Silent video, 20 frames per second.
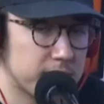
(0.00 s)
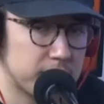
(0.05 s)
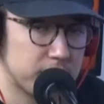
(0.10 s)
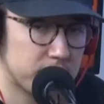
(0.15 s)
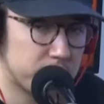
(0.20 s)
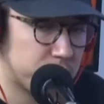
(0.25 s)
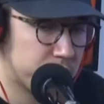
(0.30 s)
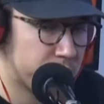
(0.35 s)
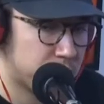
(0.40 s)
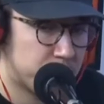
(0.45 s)

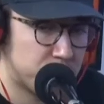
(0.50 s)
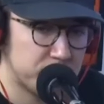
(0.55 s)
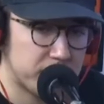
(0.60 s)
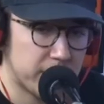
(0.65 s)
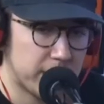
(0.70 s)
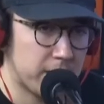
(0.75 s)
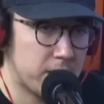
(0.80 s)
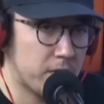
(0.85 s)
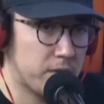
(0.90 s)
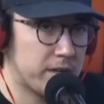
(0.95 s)
Tuvo
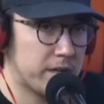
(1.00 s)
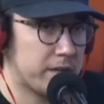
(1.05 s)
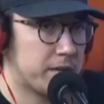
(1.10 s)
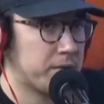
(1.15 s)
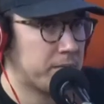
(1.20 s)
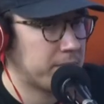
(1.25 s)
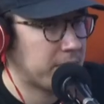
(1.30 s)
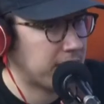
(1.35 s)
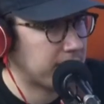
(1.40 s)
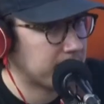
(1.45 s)
muchas glorias
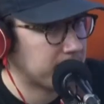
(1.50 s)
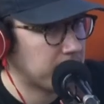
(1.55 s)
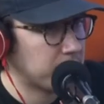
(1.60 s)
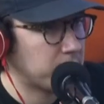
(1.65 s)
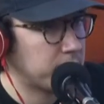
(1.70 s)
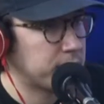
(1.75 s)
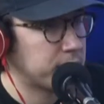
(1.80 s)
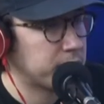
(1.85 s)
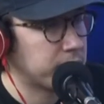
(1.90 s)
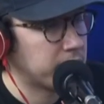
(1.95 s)
con Barça
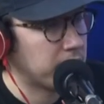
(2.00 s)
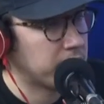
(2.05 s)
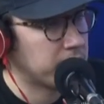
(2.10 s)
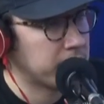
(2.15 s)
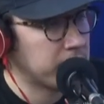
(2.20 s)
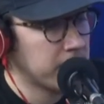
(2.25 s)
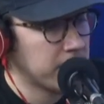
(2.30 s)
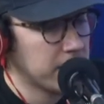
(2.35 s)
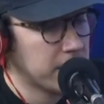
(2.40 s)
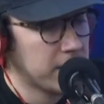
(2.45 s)
como jugador.